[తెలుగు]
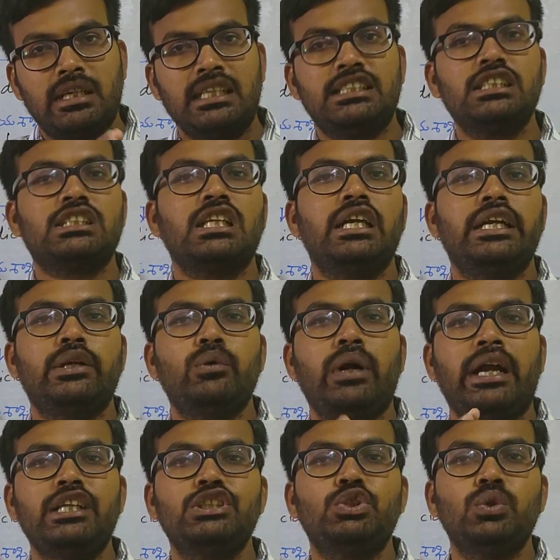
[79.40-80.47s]
లెజిస్లేటివ్
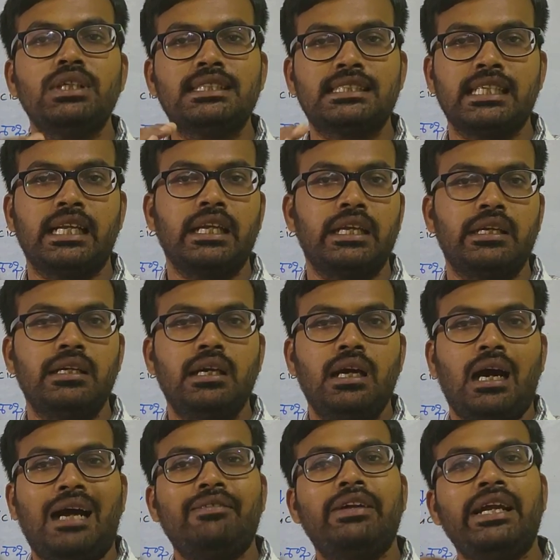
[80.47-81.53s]
అండ్ జ్యుడిషియరీ
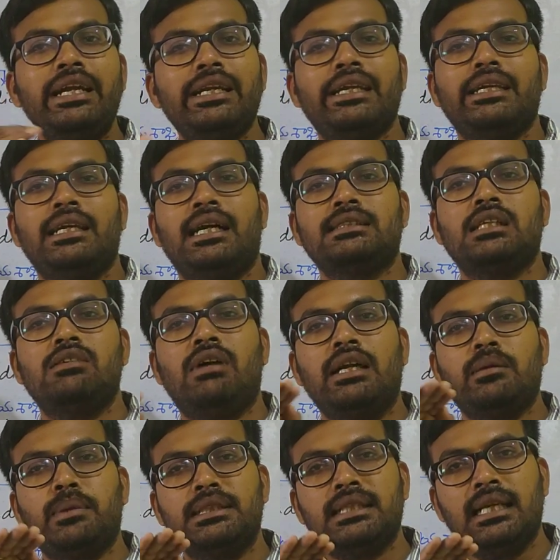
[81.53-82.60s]
అవేంటి అసలు
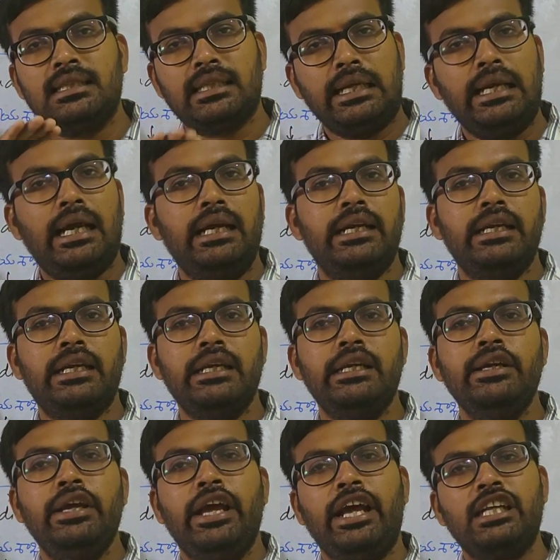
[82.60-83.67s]
వాటి మధ్యలో తేడా ఏంటి
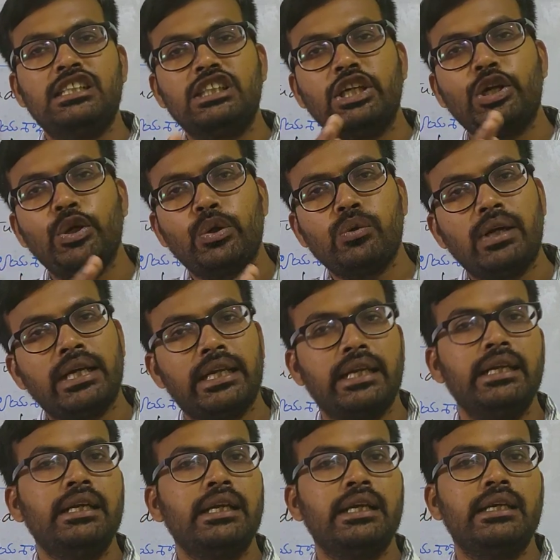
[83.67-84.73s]
ఎగ్జిక్యూటివ్ అంటే
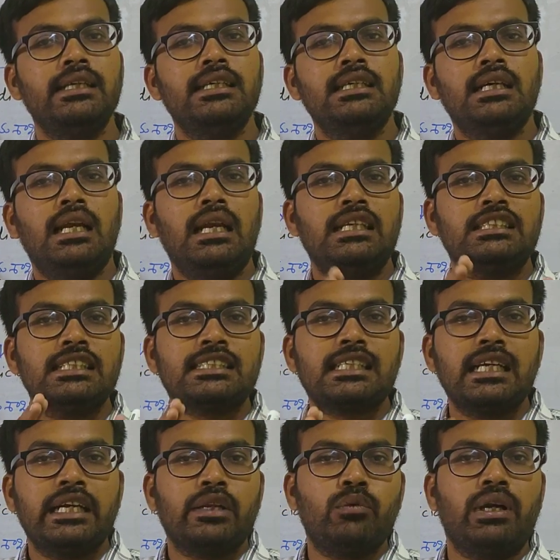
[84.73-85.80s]
ఏంటి
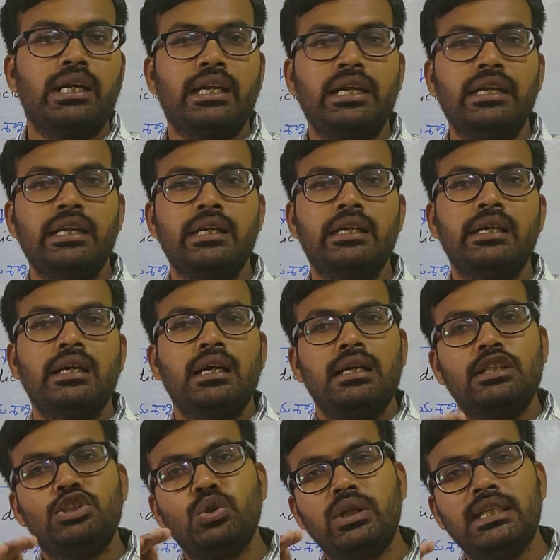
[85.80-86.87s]
లెజిస్లేటివ్ అంటే ఏంటి
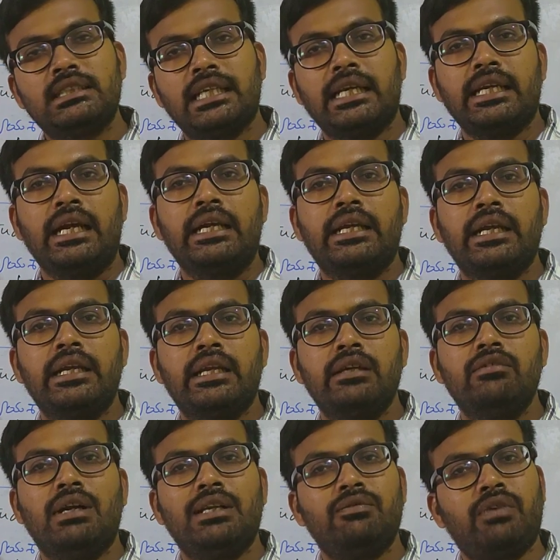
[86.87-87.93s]
జ్యుడిషియరీ అంటే ఏంటి
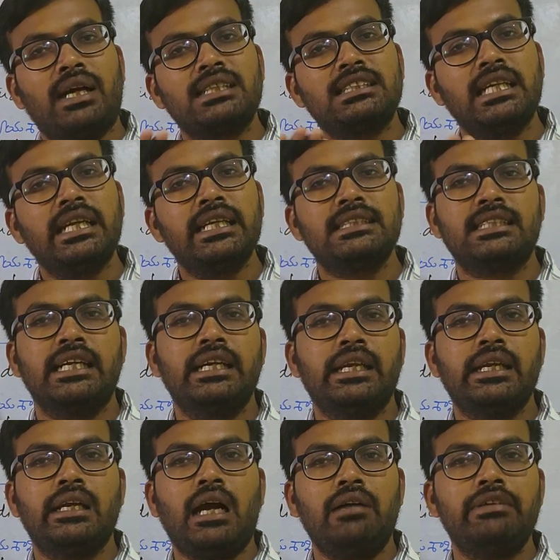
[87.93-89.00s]
వాటి ఫంక్షనింగ్స్
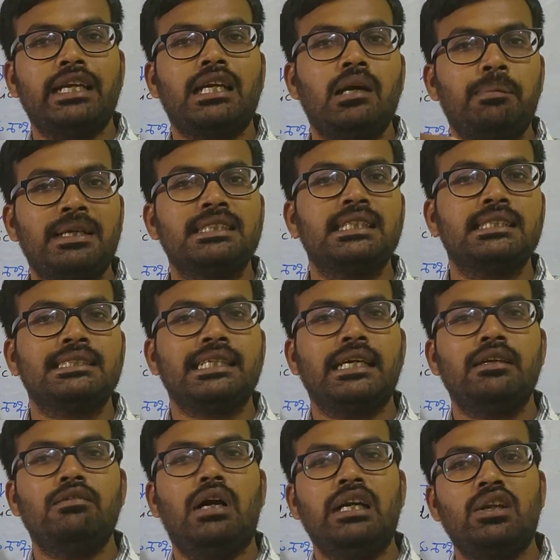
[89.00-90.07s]
ఏంటి అవి ఎట్లా
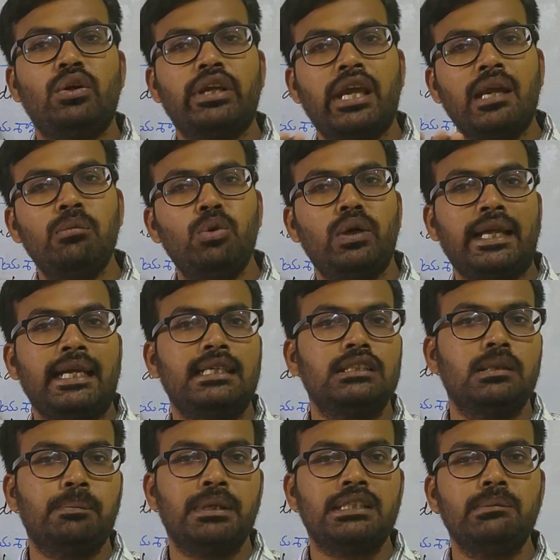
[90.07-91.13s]
పనిచేస్తాయి వాటిలో ఏముంటాయి
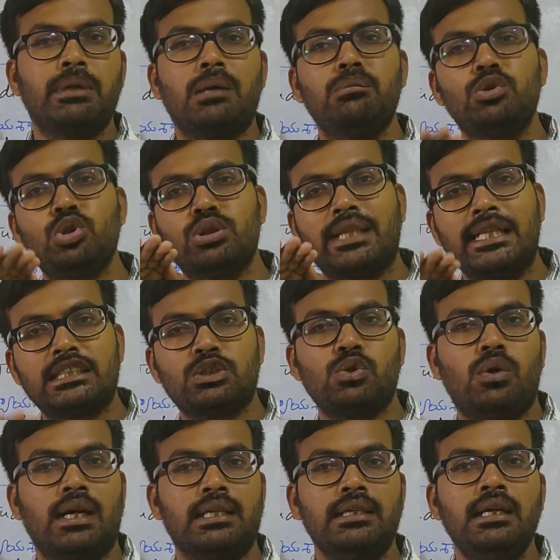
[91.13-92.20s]
అని చెప్పేసి మనం ముందు
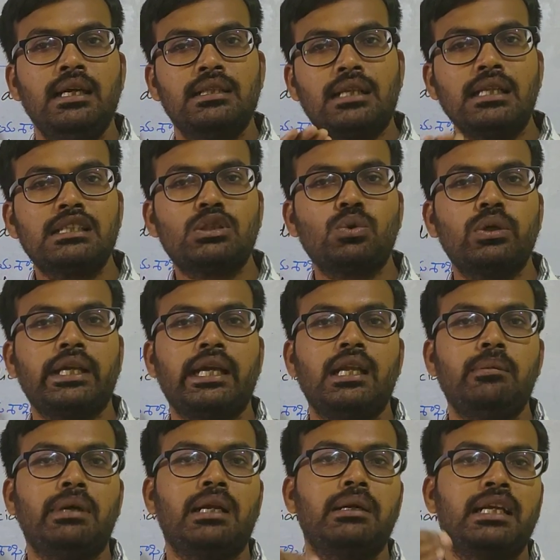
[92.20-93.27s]
తెలుసుకోవాలి
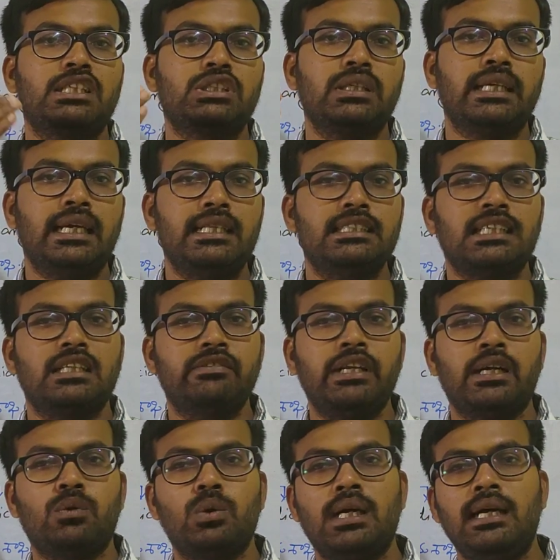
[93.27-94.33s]
తెలుసుకుంటేనే మనం నెక్స్ట్ ఏది
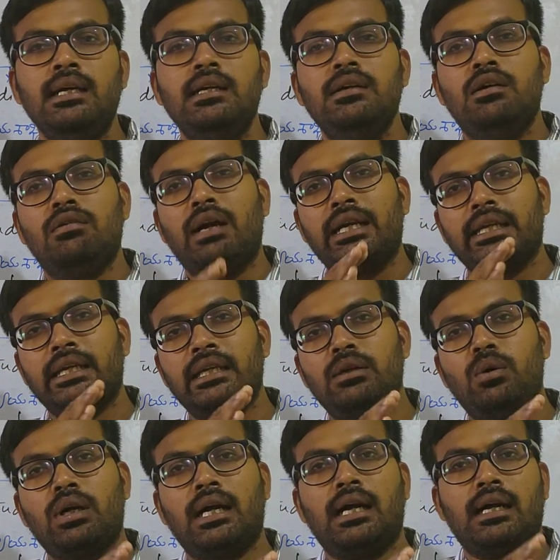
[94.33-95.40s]
చదివినా కూడా వాటికి
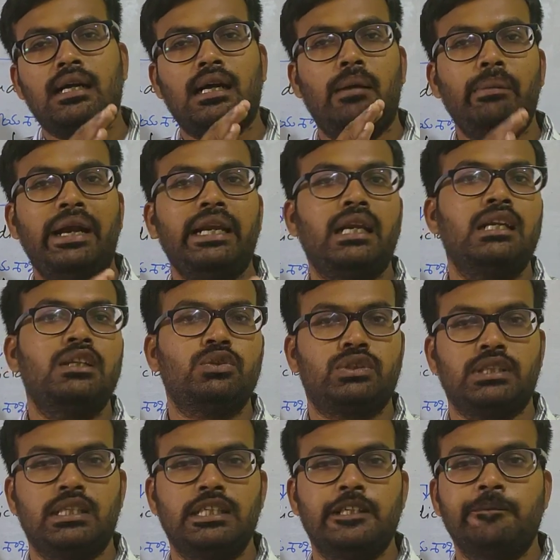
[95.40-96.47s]
ఒక కమాండ్ అనేది
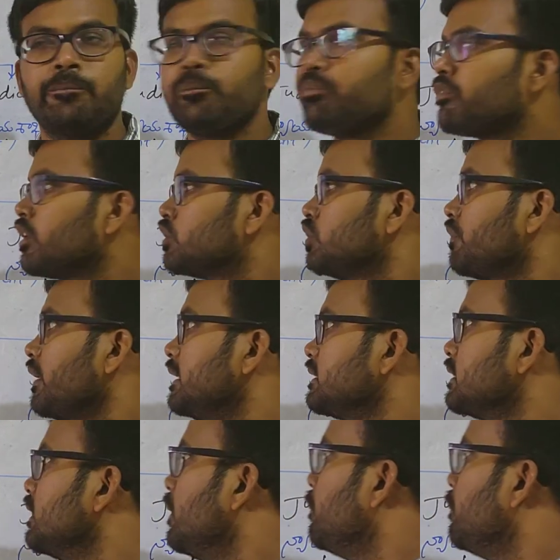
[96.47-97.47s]
వస్తుంది సో ఫ్రెండ్స్